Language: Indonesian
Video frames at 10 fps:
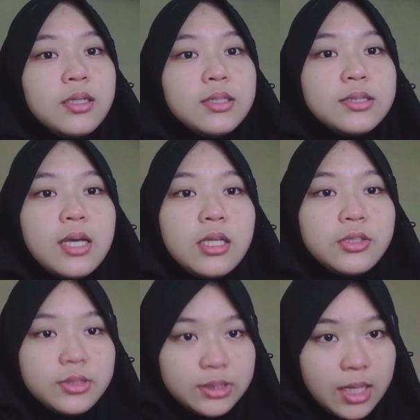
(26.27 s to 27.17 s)

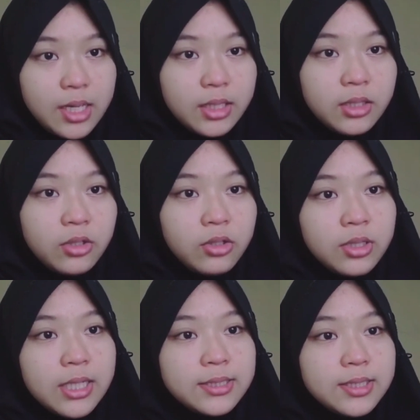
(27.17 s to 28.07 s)
Sajusai
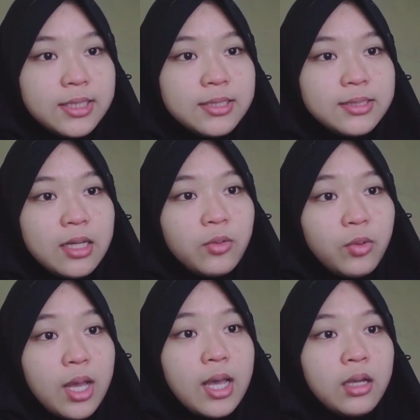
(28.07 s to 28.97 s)
no Nasril
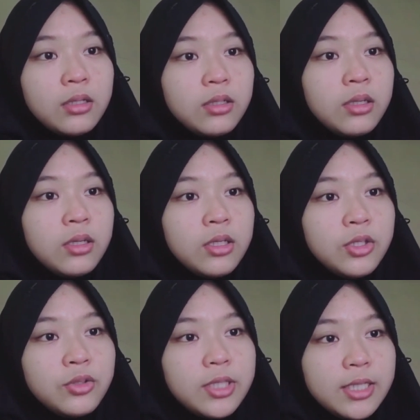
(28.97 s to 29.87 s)
Sanwa
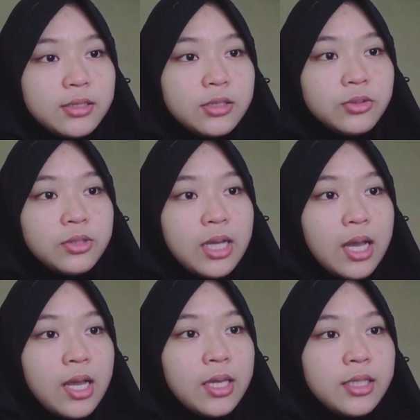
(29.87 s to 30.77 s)

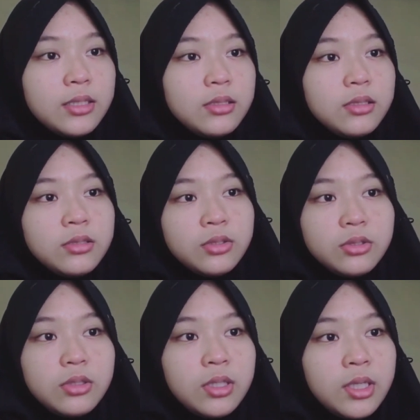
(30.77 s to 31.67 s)
Yuketsuga hit,
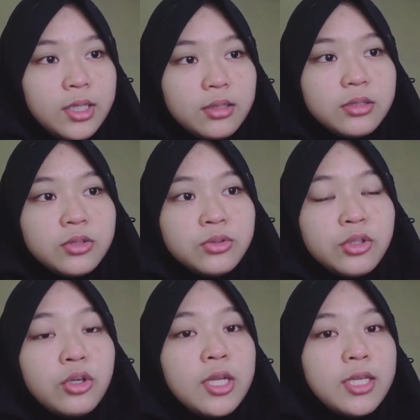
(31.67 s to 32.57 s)

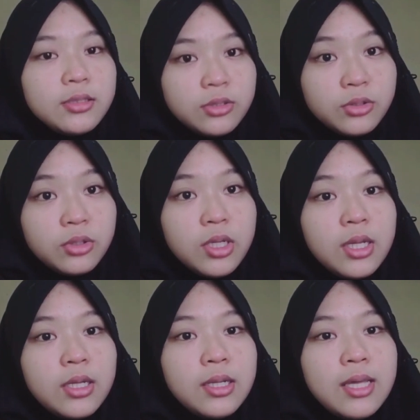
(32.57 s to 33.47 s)
Hitsuyo desu
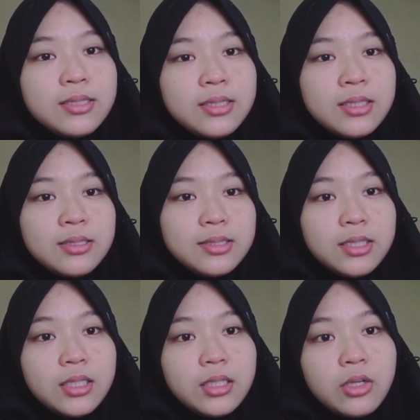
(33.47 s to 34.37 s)
Nasril
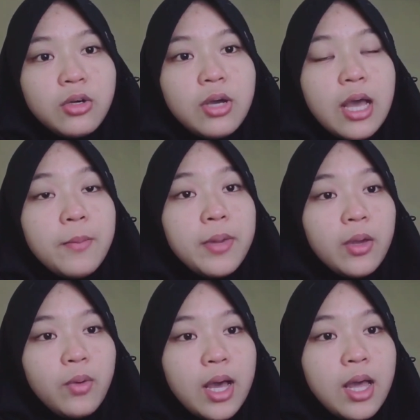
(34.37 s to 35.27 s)
si no
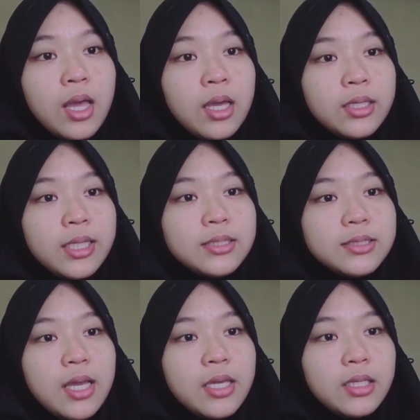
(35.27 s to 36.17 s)
Habewa
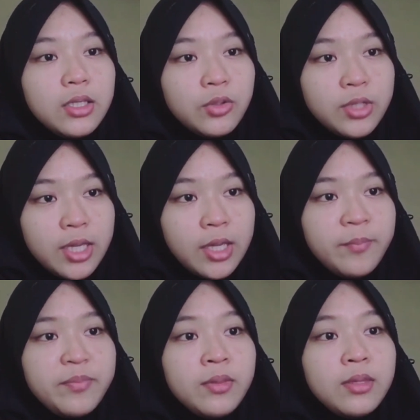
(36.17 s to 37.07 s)
Gensai Kyude
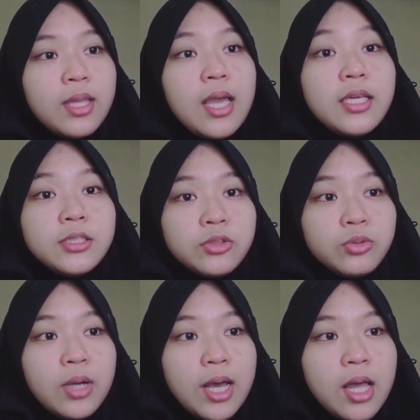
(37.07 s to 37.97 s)

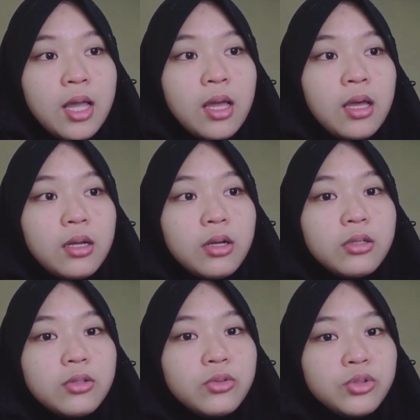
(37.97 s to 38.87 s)
Taijua
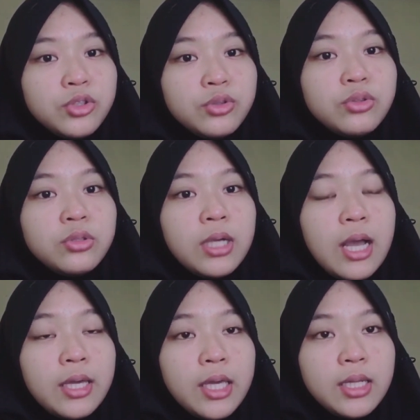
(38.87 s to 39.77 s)
Rokuju
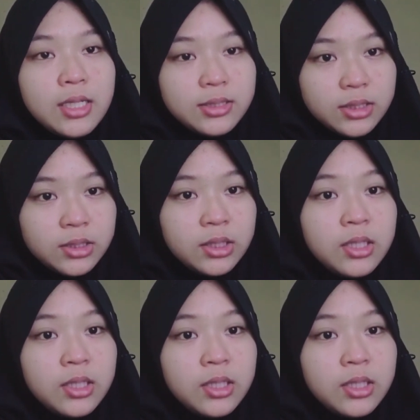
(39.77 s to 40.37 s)
Kage desu